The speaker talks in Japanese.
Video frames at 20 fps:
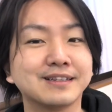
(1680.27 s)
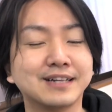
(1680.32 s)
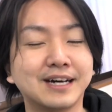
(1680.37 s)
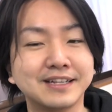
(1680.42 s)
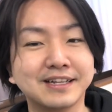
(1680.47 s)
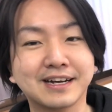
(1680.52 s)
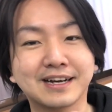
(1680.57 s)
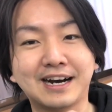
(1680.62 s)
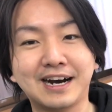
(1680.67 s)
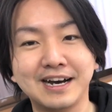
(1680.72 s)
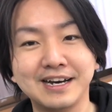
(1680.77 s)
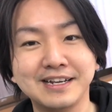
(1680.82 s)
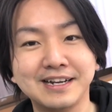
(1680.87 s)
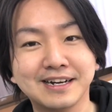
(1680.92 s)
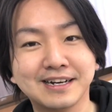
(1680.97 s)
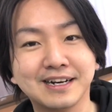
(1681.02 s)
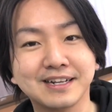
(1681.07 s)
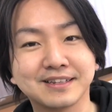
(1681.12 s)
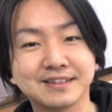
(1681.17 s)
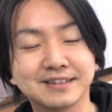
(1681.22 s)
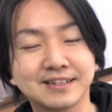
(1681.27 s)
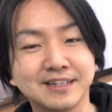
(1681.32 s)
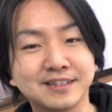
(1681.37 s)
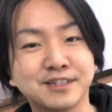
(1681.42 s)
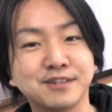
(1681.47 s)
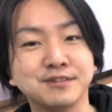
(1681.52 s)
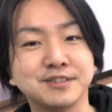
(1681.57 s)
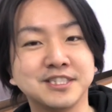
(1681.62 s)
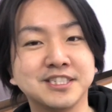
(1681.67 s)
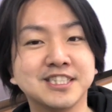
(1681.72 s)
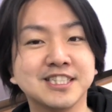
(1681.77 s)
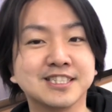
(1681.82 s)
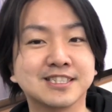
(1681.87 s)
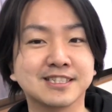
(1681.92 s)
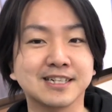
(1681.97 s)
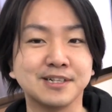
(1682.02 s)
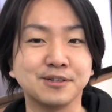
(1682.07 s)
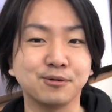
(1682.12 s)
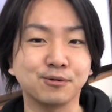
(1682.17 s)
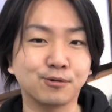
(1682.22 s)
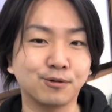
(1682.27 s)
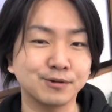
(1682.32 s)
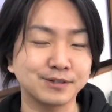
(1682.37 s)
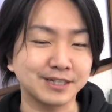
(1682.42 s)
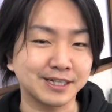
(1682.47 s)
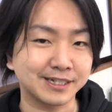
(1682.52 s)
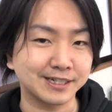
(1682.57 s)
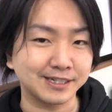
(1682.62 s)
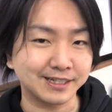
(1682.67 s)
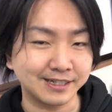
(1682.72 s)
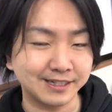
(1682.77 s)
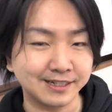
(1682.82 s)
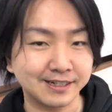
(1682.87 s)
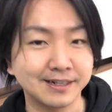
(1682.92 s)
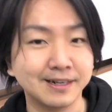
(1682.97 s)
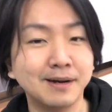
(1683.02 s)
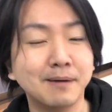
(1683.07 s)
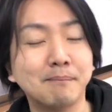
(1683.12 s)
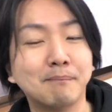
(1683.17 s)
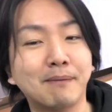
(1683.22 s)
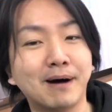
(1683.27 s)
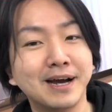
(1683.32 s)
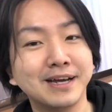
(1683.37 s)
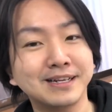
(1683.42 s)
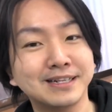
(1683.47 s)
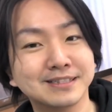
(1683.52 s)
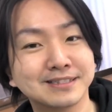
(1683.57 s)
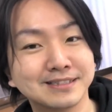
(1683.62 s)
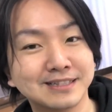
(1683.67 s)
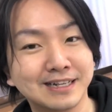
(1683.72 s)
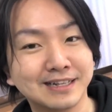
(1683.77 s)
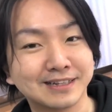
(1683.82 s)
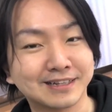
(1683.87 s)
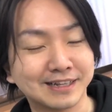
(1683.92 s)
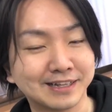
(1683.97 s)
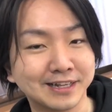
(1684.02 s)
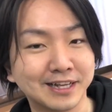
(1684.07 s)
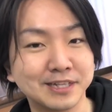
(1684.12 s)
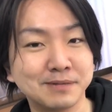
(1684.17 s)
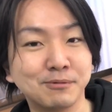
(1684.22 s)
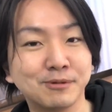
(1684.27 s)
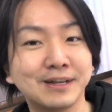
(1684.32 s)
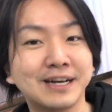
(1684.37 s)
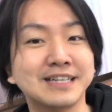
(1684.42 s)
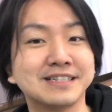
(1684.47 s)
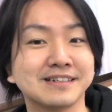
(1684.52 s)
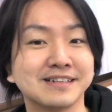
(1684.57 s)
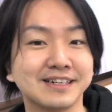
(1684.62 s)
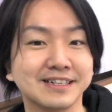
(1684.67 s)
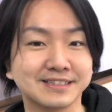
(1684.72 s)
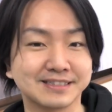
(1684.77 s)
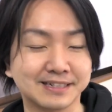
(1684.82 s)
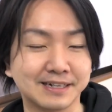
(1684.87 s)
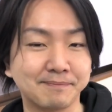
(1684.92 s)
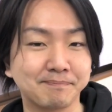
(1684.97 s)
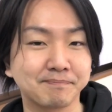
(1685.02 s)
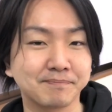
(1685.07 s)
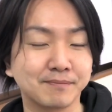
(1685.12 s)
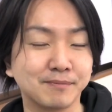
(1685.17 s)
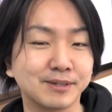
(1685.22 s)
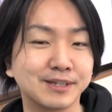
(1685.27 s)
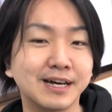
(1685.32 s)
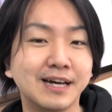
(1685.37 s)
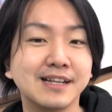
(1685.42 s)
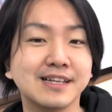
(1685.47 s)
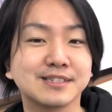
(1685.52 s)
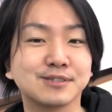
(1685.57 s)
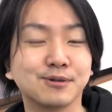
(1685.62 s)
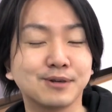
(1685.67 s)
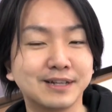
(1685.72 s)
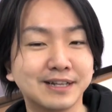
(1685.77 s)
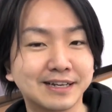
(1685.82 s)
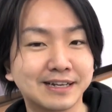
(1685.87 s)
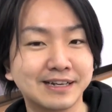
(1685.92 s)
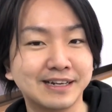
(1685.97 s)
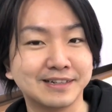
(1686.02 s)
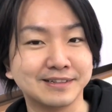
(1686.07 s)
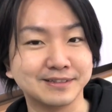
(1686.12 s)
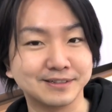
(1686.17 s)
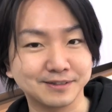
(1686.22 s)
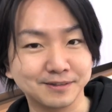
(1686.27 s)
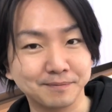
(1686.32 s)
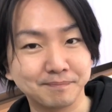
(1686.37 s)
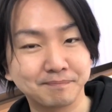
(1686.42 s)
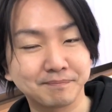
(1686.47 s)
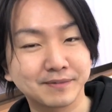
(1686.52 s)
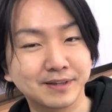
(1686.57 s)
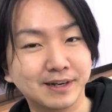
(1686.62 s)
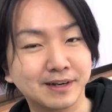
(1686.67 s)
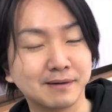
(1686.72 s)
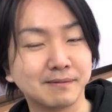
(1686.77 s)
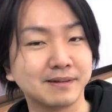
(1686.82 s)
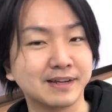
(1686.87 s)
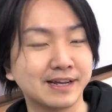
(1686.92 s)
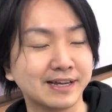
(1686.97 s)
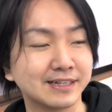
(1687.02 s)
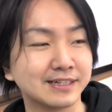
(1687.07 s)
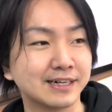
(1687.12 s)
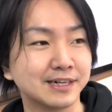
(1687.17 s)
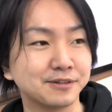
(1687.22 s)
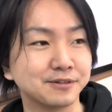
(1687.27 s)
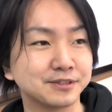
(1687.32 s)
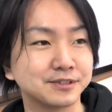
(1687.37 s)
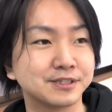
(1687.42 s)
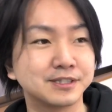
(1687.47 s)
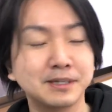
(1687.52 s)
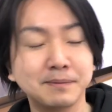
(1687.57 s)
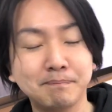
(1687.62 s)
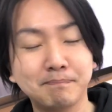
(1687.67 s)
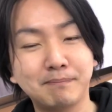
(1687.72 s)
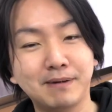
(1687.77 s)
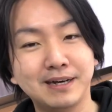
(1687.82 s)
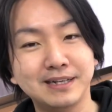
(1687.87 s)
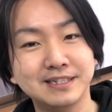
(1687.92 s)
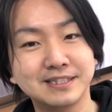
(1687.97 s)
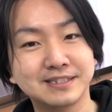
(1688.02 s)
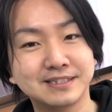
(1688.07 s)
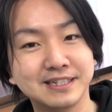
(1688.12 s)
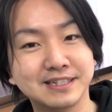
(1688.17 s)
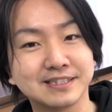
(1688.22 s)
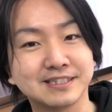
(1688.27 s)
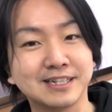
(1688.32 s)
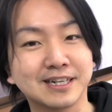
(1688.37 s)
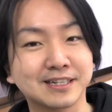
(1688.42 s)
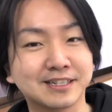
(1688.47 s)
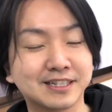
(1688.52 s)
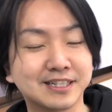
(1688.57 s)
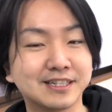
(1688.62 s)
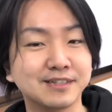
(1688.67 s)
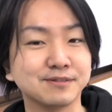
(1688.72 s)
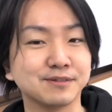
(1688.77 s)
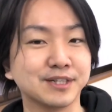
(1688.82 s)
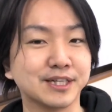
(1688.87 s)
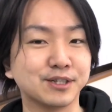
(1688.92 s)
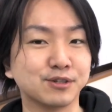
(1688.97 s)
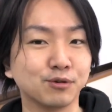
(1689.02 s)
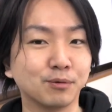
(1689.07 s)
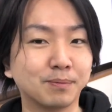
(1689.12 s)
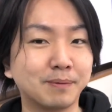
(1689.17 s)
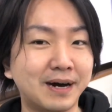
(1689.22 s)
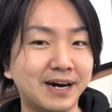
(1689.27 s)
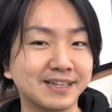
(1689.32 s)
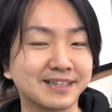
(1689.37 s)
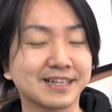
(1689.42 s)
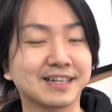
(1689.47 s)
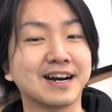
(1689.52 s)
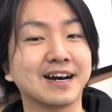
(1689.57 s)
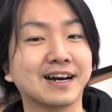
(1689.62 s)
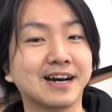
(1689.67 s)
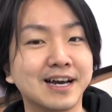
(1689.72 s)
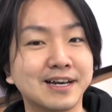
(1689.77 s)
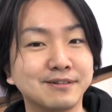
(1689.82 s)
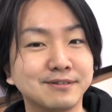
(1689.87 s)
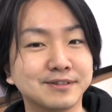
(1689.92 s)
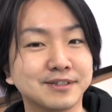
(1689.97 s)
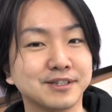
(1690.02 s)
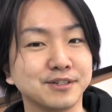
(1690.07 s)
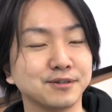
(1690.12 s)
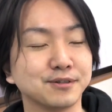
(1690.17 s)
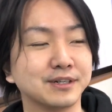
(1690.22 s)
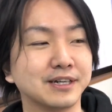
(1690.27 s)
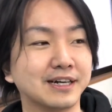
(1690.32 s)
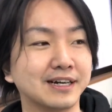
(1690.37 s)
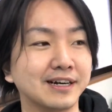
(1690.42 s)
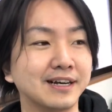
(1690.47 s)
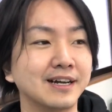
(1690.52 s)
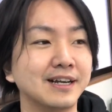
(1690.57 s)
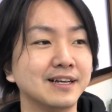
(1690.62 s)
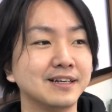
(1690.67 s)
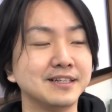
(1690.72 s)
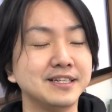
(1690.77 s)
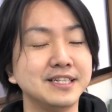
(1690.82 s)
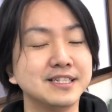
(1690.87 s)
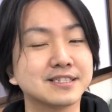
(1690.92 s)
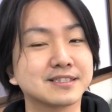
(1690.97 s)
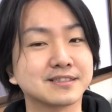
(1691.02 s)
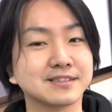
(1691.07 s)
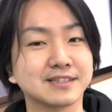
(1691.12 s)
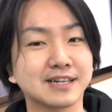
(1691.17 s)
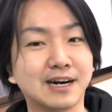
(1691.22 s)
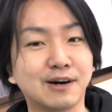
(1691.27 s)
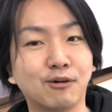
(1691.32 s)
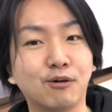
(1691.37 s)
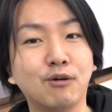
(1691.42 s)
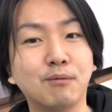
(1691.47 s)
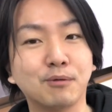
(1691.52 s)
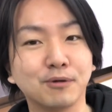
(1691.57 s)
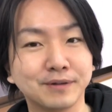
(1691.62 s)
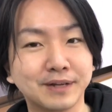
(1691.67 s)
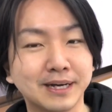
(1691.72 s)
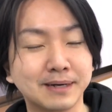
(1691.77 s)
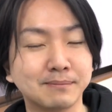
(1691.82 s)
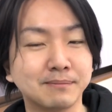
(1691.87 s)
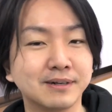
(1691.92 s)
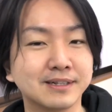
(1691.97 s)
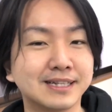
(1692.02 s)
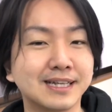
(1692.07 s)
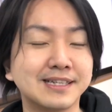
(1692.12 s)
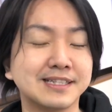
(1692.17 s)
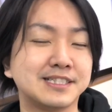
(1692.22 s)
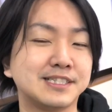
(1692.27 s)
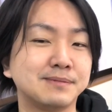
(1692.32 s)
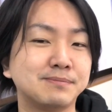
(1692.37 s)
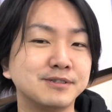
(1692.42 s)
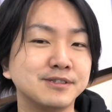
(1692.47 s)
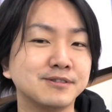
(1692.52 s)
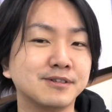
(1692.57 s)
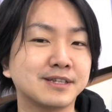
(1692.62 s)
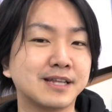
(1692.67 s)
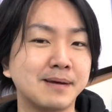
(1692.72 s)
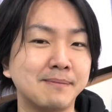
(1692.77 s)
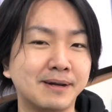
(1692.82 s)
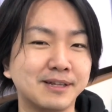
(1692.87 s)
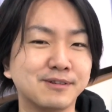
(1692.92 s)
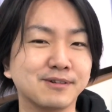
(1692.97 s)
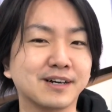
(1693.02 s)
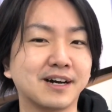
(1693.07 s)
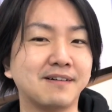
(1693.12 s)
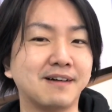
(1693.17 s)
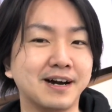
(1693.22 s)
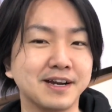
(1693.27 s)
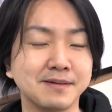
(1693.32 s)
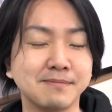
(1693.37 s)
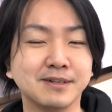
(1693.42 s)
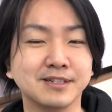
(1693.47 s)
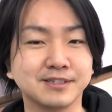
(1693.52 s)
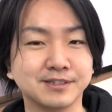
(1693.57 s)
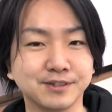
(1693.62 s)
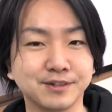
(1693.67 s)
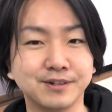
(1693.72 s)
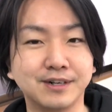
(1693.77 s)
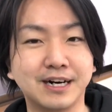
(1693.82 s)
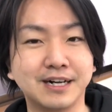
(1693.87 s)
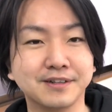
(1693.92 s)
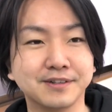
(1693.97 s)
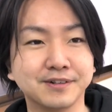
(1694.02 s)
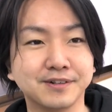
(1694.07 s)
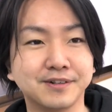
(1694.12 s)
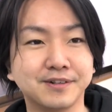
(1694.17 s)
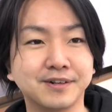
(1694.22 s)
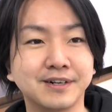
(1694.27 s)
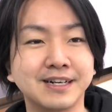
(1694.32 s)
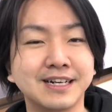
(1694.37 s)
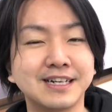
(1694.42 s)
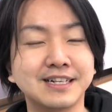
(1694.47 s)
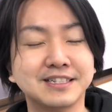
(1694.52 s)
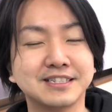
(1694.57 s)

ただ買えなかったっていう事実が残るだけでマイナスなんて何もないじゃないですかもうただそれだけなんですよだからねあの失敗して借金をねドバーって抱えるっていうようなリスクがほぼないまあただ自分の手間とかはありますよあの